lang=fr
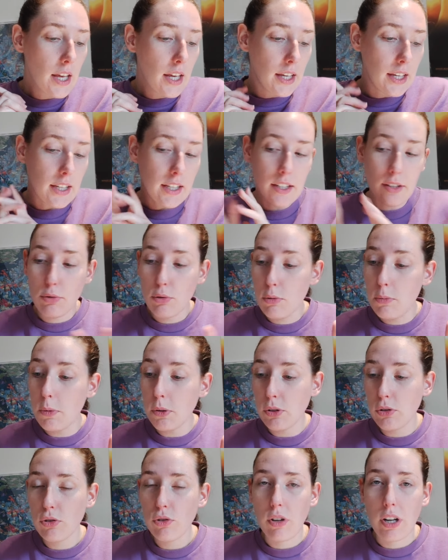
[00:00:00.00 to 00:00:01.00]
Et du coup,
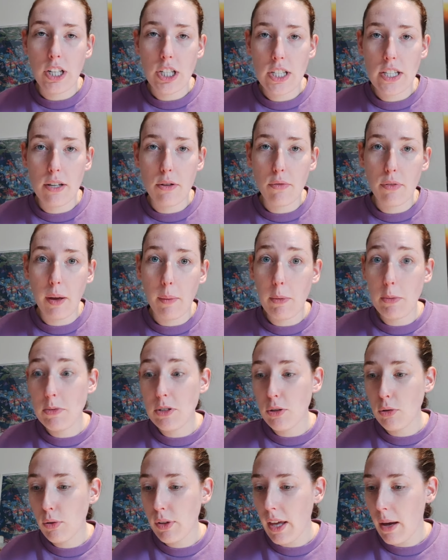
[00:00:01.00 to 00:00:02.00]
pendant ce temps-là, j'essaye de faire mes
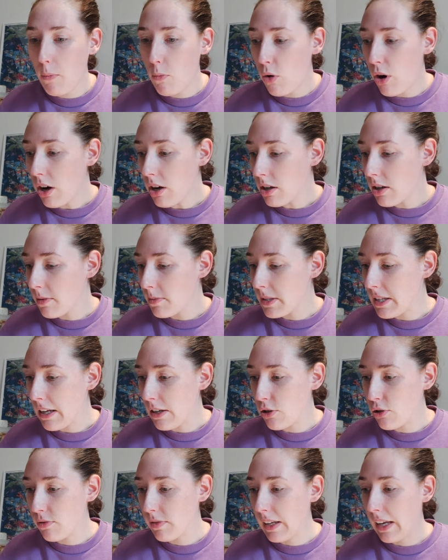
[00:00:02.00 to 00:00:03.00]
petits trucs à moi. Comme ça,
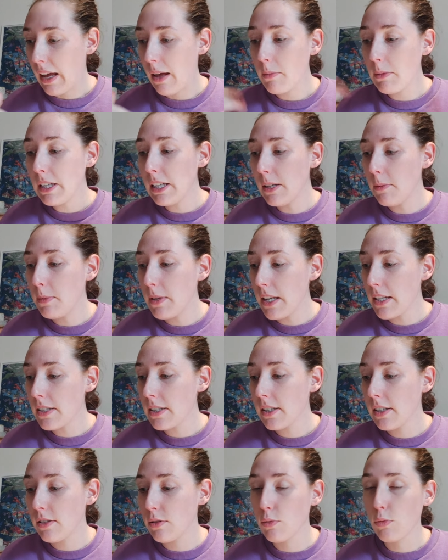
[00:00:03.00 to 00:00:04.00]
je vais ramener des
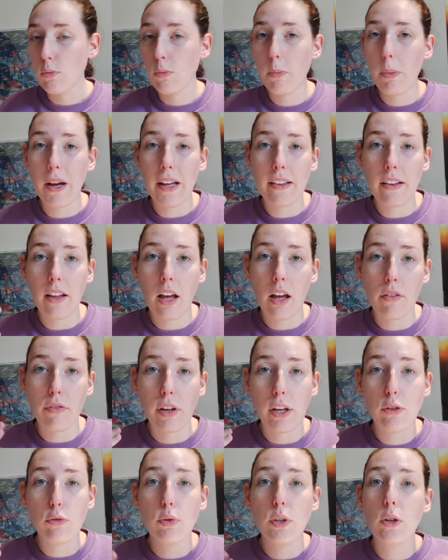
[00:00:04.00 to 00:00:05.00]
pièces qui sont prêtes à
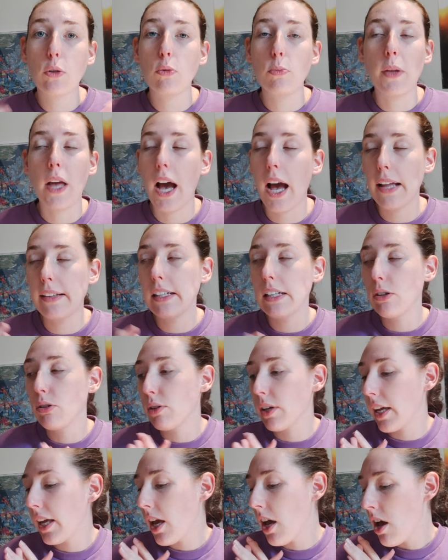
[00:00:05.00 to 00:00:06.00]
faire cuire ou bien à
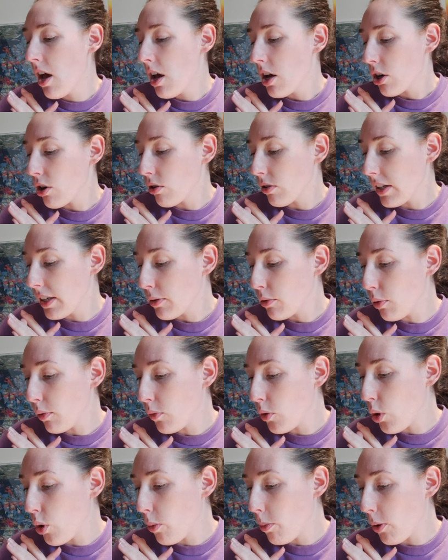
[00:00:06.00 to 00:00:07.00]
décorer quand les cours
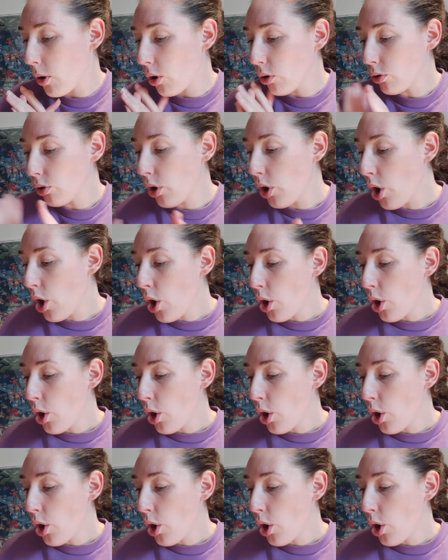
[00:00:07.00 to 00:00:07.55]
vont reprendre.